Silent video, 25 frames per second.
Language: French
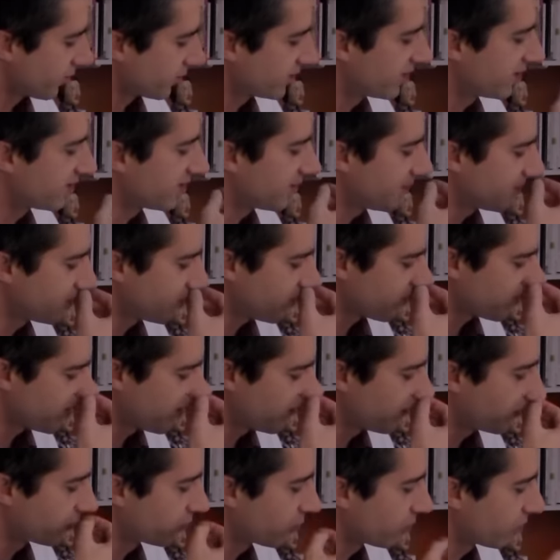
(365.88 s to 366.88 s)
Quand les, quand
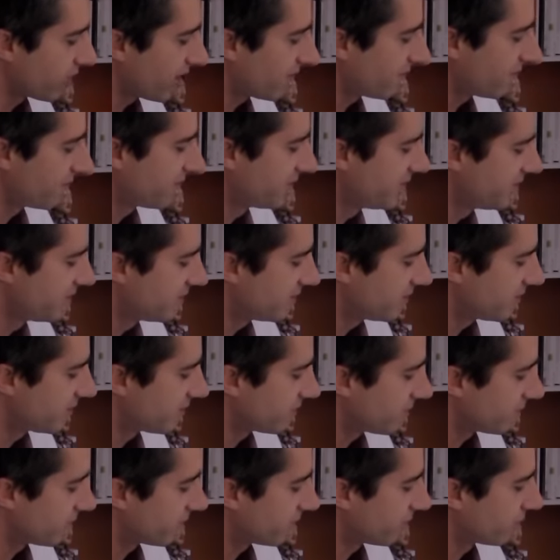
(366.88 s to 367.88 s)
les photographies
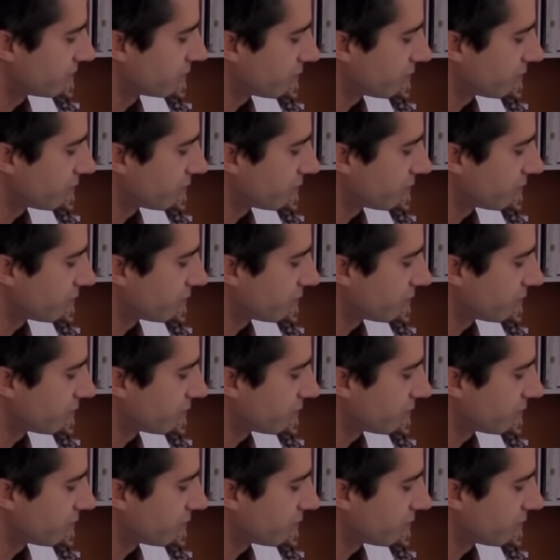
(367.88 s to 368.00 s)
euh,